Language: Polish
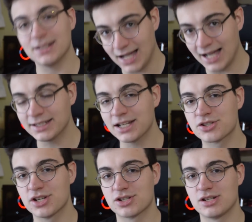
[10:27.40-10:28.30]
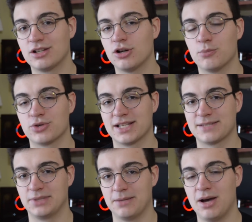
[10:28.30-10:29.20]
A także jeżeli komuś jest
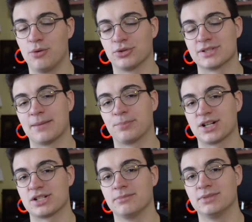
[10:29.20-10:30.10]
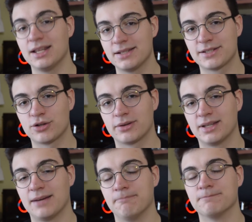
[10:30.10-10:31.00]
mnie mało, to zapraszam na
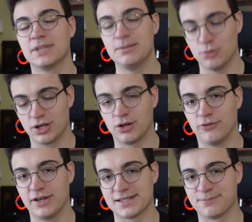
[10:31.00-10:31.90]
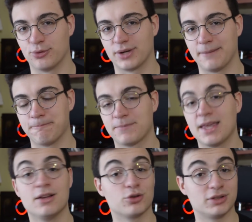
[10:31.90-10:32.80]
Discorda i mojego Facebooka.
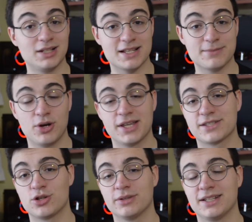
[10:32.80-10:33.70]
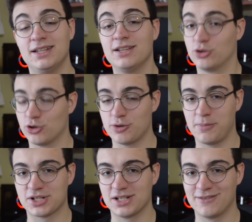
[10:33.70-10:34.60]
To tyle z mojej strony. Do
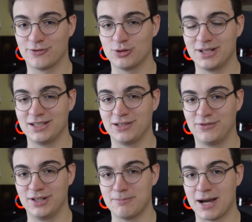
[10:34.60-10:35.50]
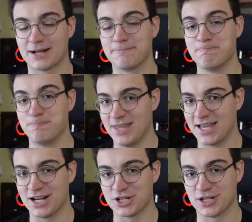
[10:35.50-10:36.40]
zobaczenia w kolejnych filmach. Na
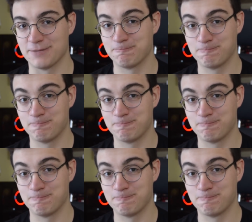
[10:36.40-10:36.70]
razie.